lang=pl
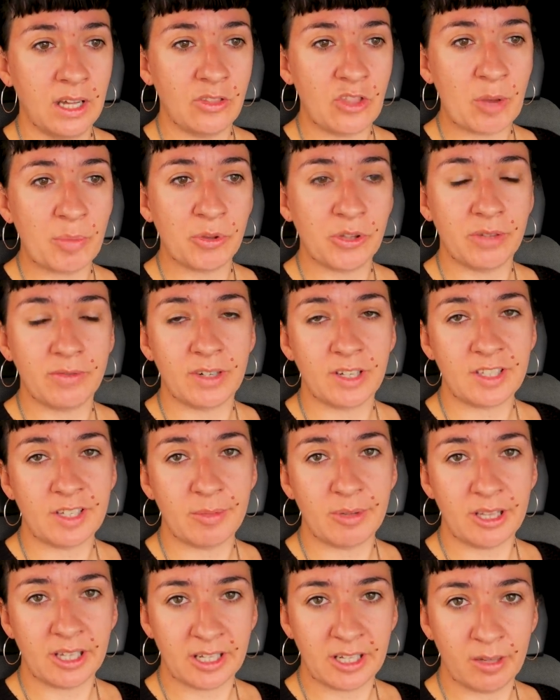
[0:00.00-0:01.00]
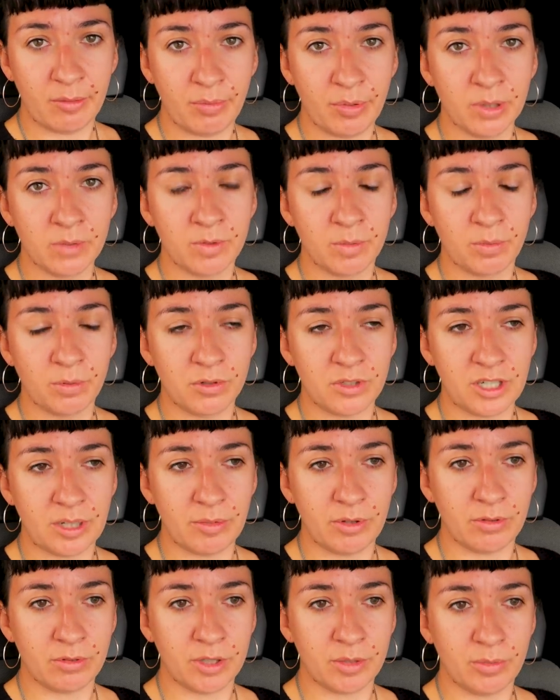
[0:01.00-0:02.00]
No a potem wracamy na kemping,
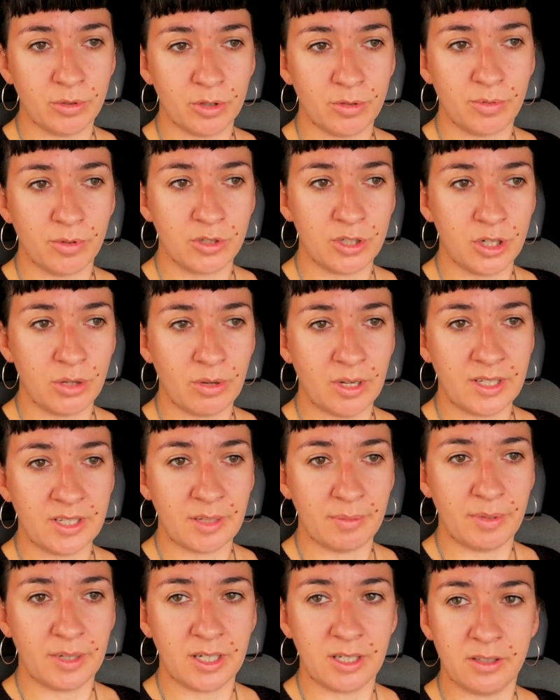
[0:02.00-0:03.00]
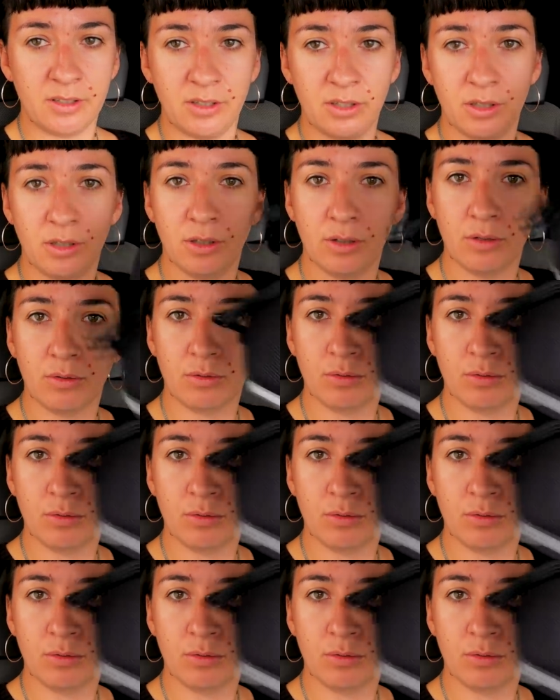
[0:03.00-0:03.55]
wypuszczamy ją, żeby odpoczęła i za parę dni